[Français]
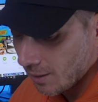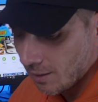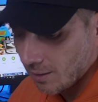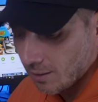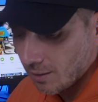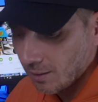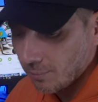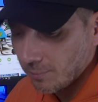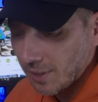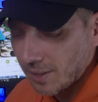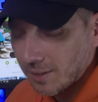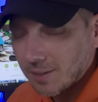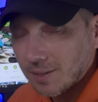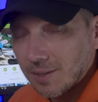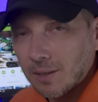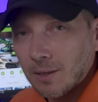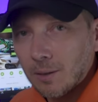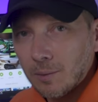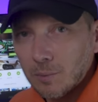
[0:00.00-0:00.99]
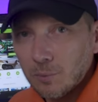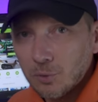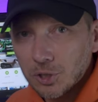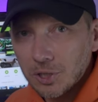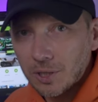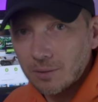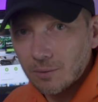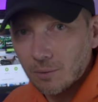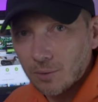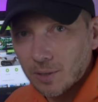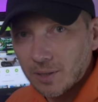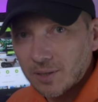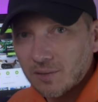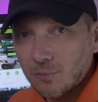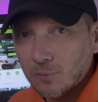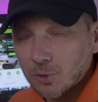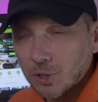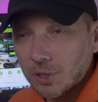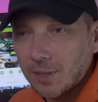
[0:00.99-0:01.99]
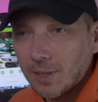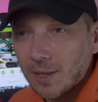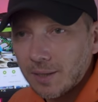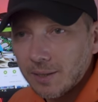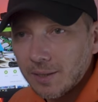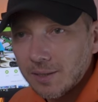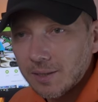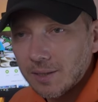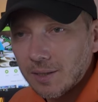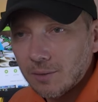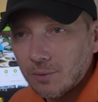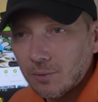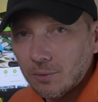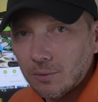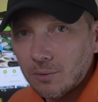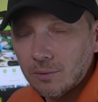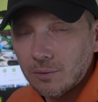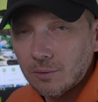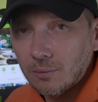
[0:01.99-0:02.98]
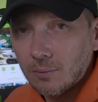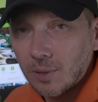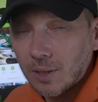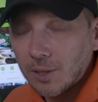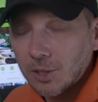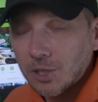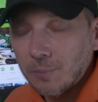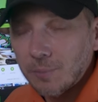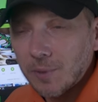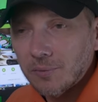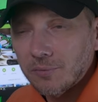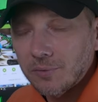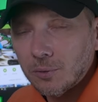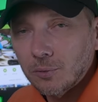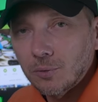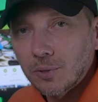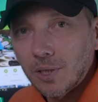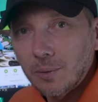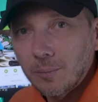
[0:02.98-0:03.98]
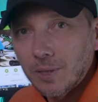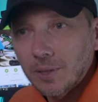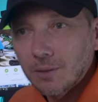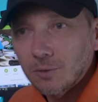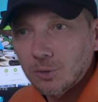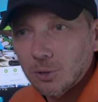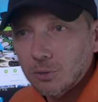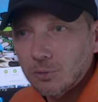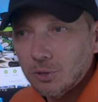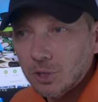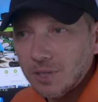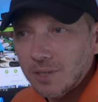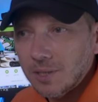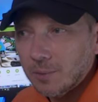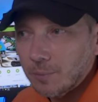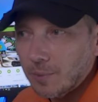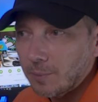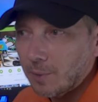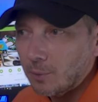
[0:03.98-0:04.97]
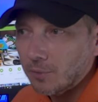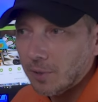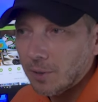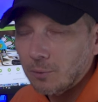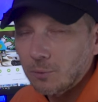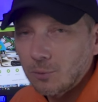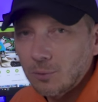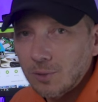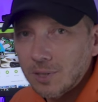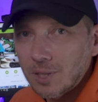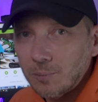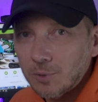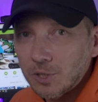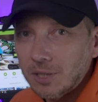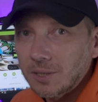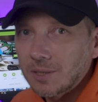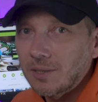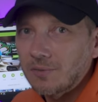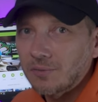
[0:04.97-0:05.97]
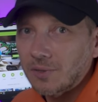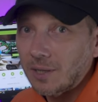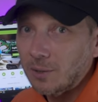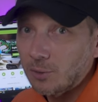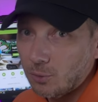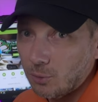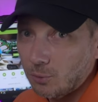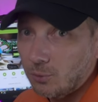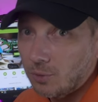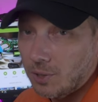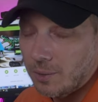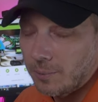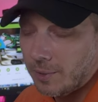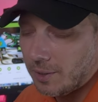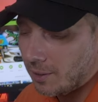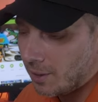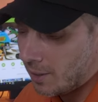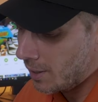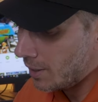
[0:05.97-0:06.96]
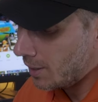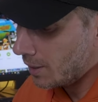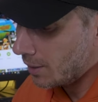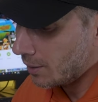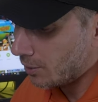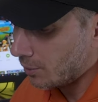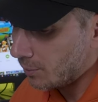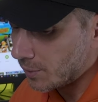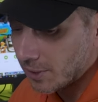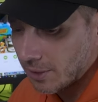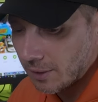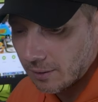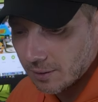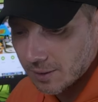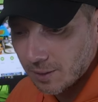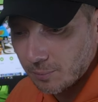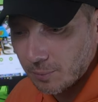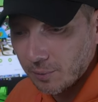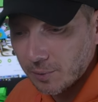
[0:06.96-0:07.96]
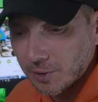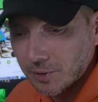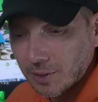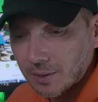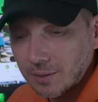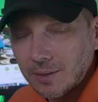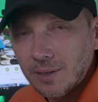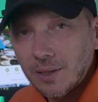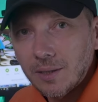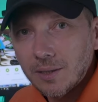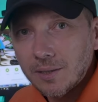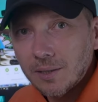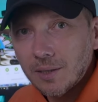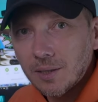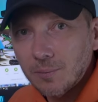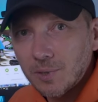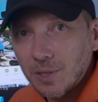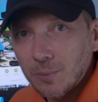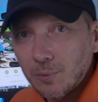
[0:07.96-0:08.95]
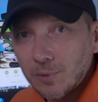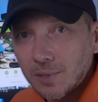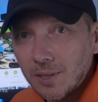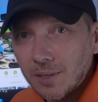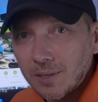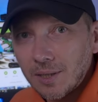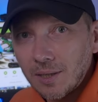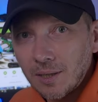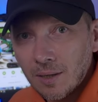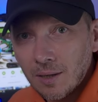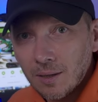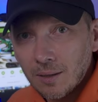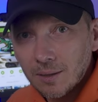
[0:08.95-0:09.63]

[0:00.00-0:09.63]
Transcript: Euh, mais c'est quand même une chaîne relativement généraliste et que voilà, j'aime bien faire du gaming. J'hésite même à ouvrir une deuxième chaîne qui fera que du gaming. Comme ça, ça permettra de délester un petit peu celle-ci.